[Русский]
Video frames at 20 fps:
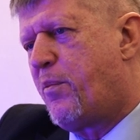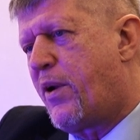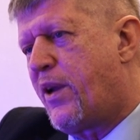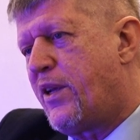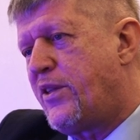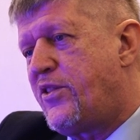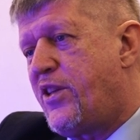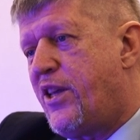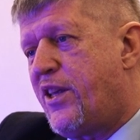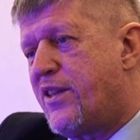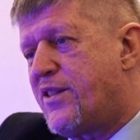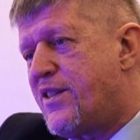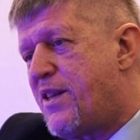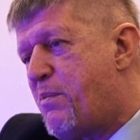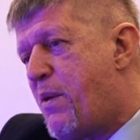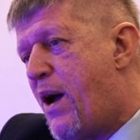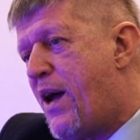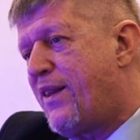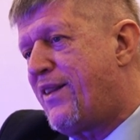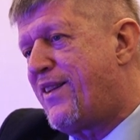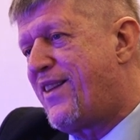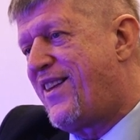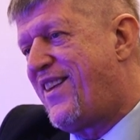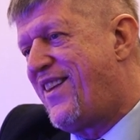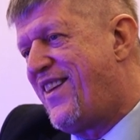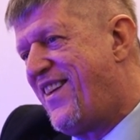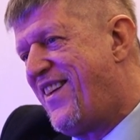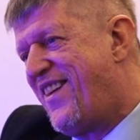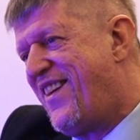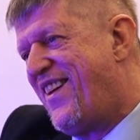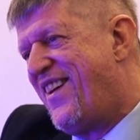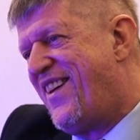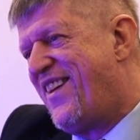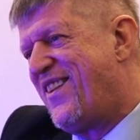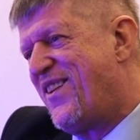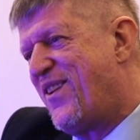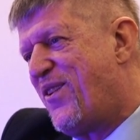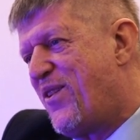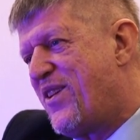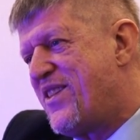Простите за мат,
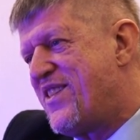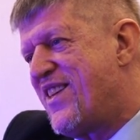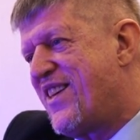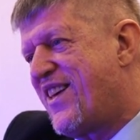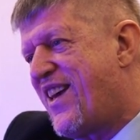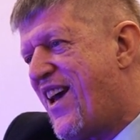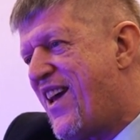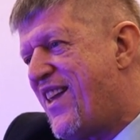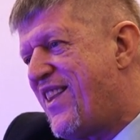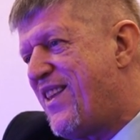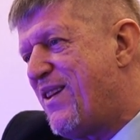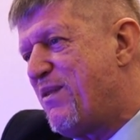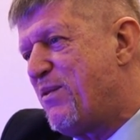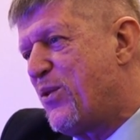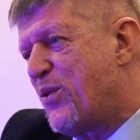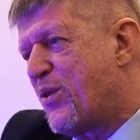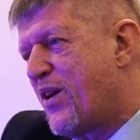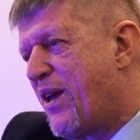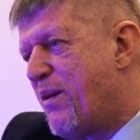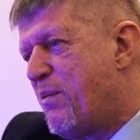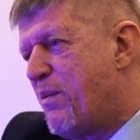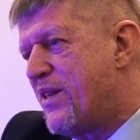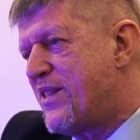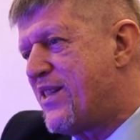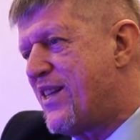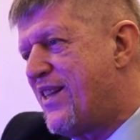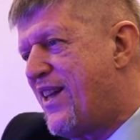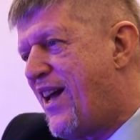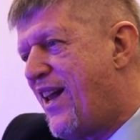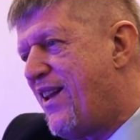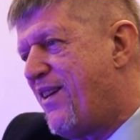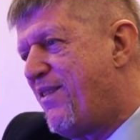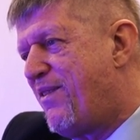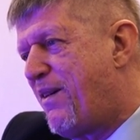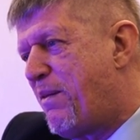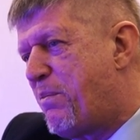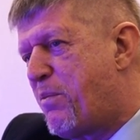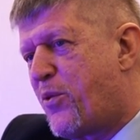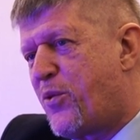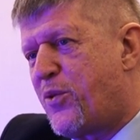но возникает немного эмоциональный
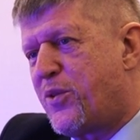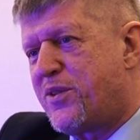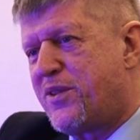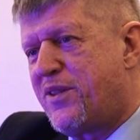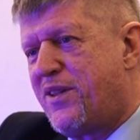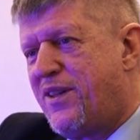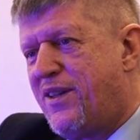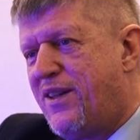вопрос.